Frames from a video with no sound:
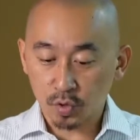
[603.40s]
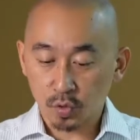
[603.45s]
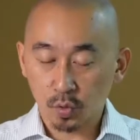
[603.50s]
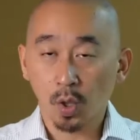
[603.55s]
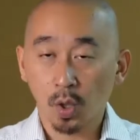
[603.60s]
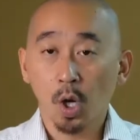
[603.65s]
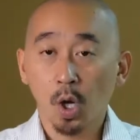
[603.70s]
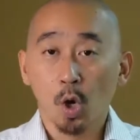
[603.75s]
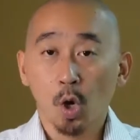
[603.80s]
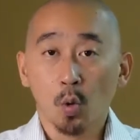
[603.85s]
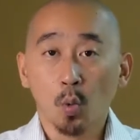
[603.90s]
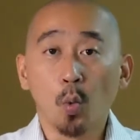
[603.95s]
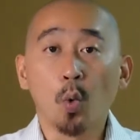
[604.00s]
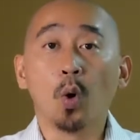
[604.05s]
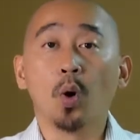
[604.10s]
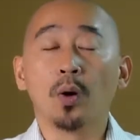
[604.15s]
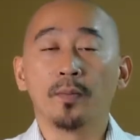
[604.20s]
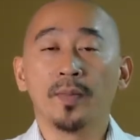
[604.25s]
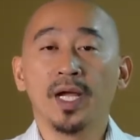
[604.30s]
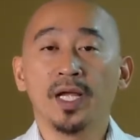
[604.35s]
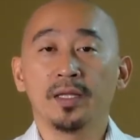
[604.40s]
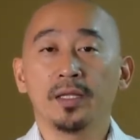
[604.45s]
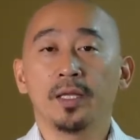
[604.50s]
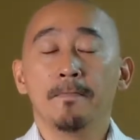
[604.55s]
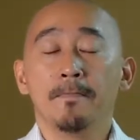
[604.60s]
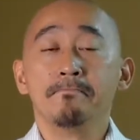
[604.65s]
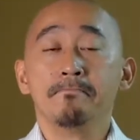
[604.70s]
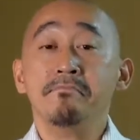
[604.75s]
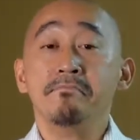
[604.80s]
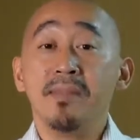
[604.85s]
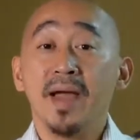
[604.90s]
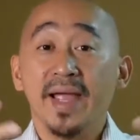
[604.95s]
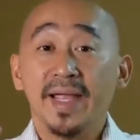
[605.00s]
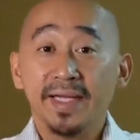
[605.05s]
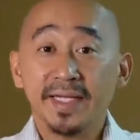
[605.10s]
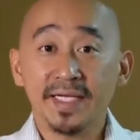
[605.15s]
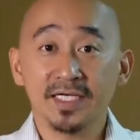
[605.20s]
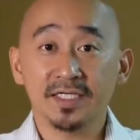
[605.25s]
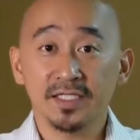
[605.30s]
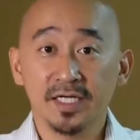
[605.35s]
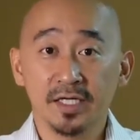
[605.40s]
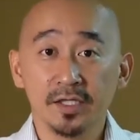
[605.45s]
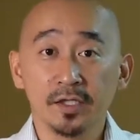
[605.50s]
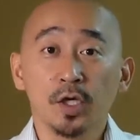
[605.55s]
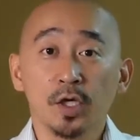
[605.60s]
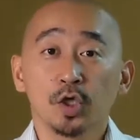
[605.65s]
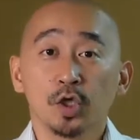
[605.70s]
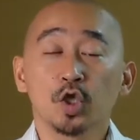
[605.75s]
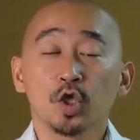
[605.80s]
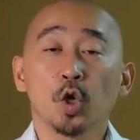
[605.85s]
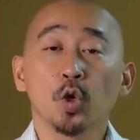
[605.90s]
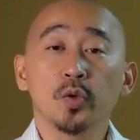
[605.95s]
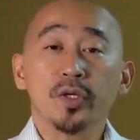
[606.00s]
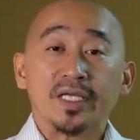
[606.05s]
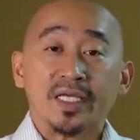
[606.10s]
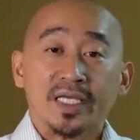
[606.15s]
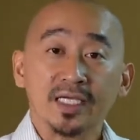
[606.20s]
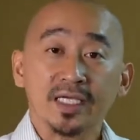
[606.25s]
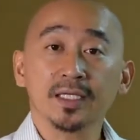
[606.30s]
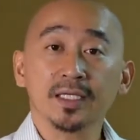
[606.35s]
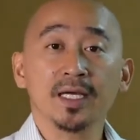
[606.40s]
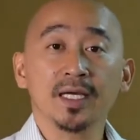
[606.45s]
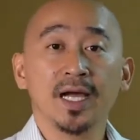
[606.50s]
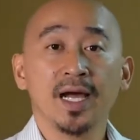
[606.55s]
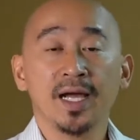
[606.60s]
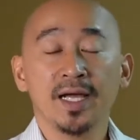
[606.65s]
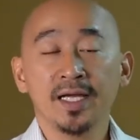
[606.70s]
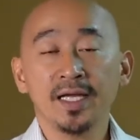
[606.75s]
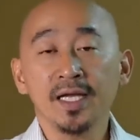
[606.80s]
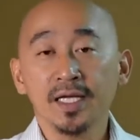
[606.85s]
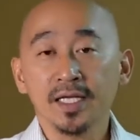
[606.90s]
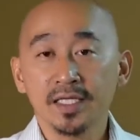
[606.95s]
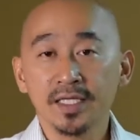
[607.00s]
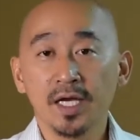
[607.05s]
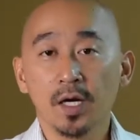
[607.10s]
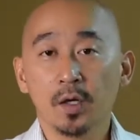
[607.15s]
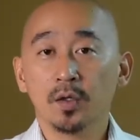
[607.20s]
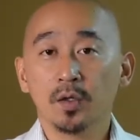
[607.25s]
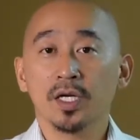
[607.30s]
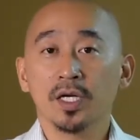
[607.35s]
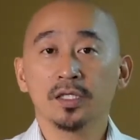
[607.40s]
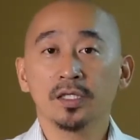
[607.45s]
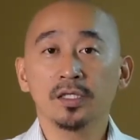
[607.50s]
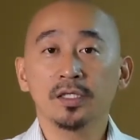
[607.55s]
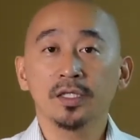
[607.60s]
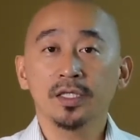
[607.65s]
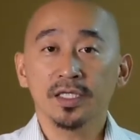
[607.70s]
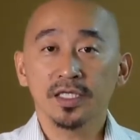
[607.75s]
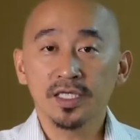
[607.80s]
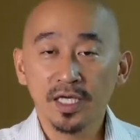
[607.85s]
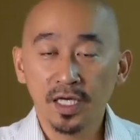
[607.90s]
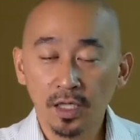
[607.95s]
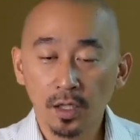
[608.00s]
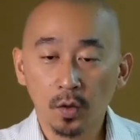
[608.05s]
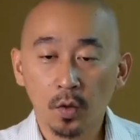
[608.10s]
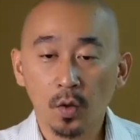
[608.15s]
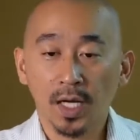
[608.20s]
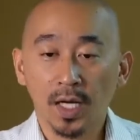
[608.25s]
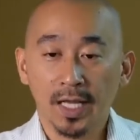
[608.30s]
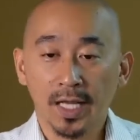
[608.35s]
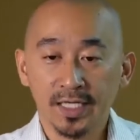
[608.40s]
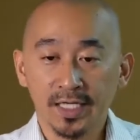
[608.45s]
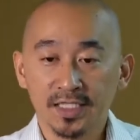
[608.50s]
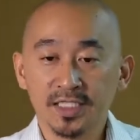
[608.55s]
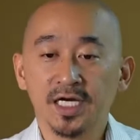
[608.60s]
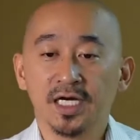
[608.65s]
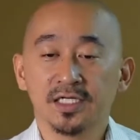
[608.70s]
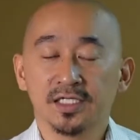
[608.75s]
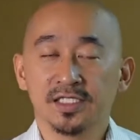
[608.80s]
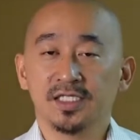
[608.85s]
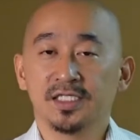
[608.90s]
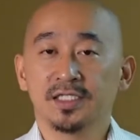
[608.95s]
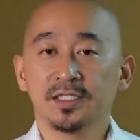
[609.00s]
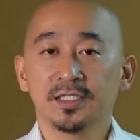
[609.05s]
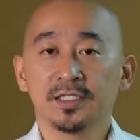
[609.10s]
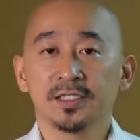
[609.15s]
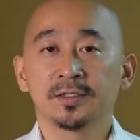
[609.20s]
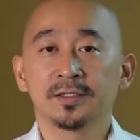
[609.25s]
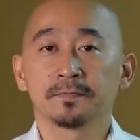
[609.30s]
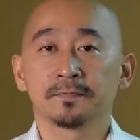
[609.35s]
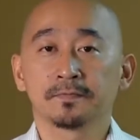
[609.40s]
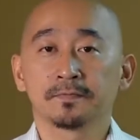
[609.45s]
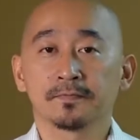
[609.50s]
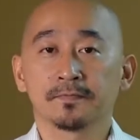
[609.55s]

说，我们每个人都应该要跟耶和华来唱新歌。